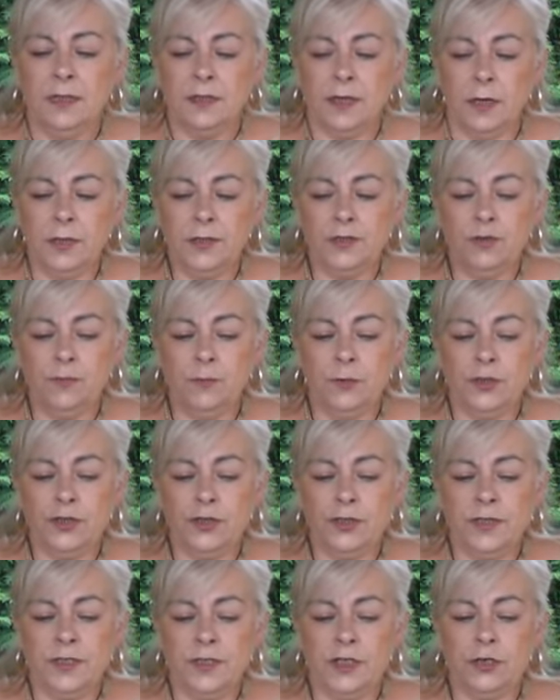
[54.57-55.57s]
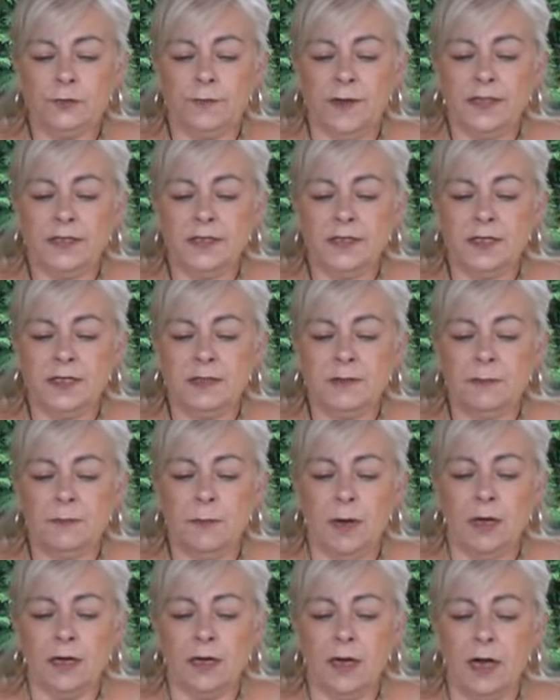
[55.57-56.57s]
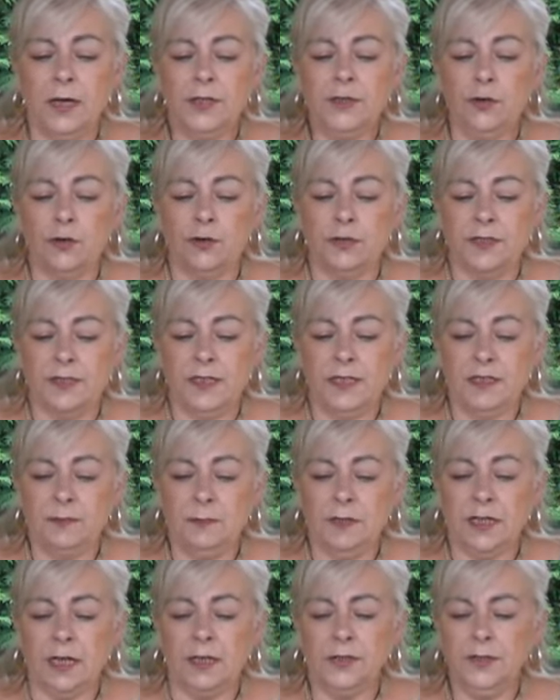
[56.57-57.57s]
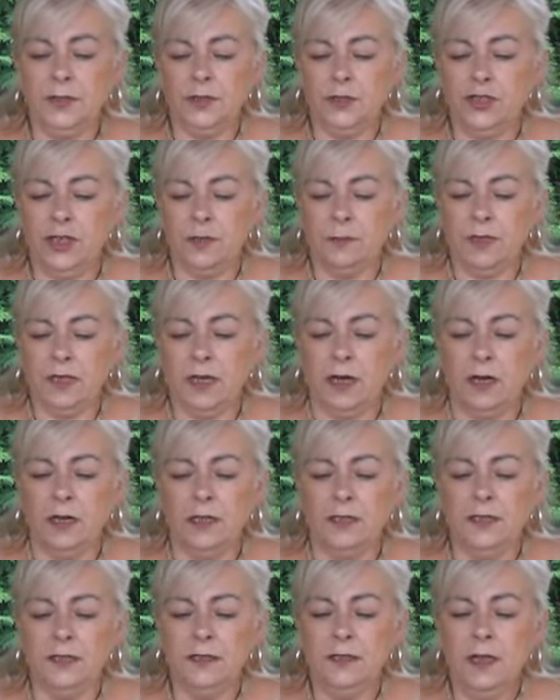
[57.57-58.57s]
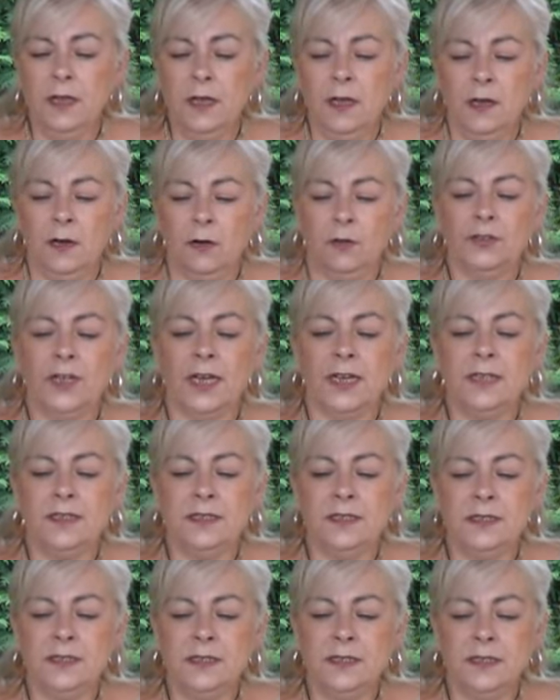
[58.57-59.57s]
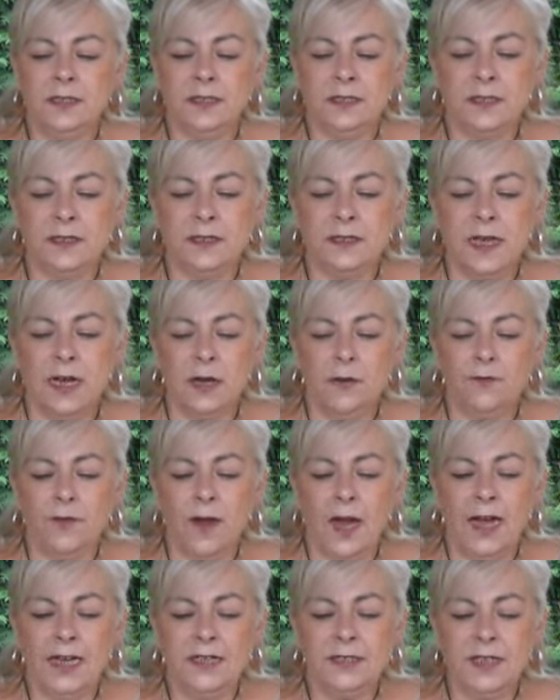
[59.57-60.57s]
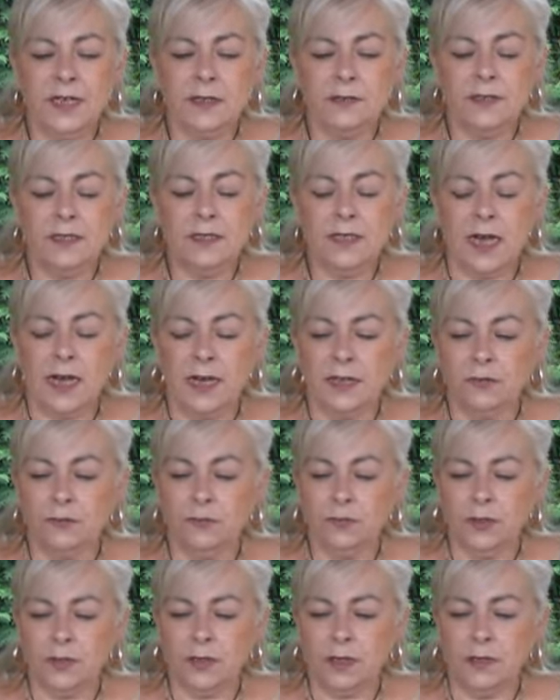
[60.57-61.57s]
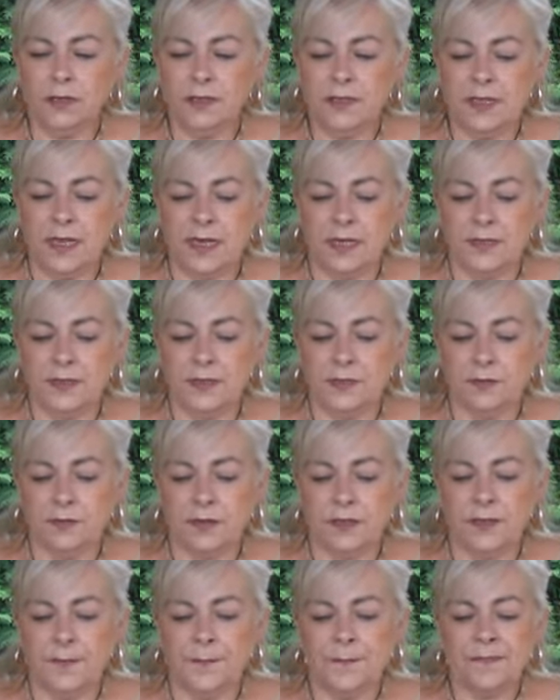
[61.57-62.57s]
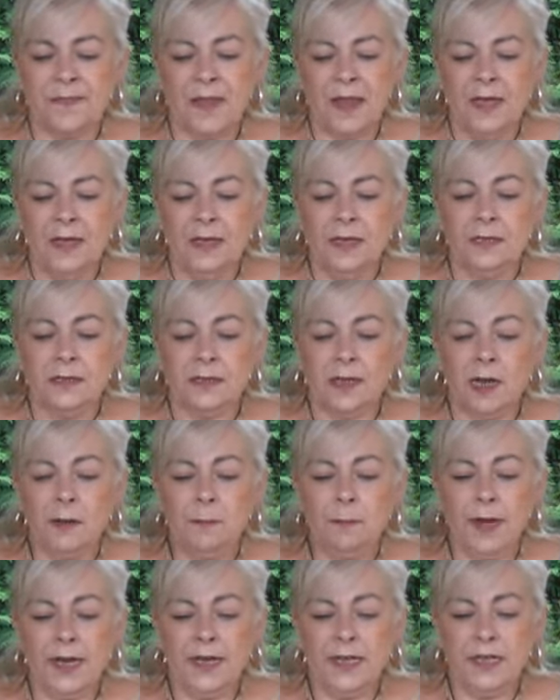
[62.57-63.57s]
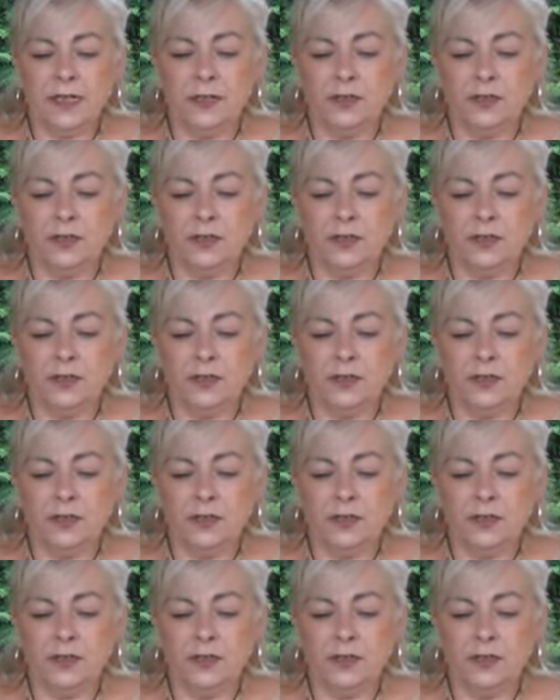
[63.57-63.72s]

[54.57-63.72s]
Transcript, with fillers: Dazu mischten sie schwarzes Manganoxid mit anderen Chemikalien und erhitzten dieses auf 1100 Grad Celsius. Dabei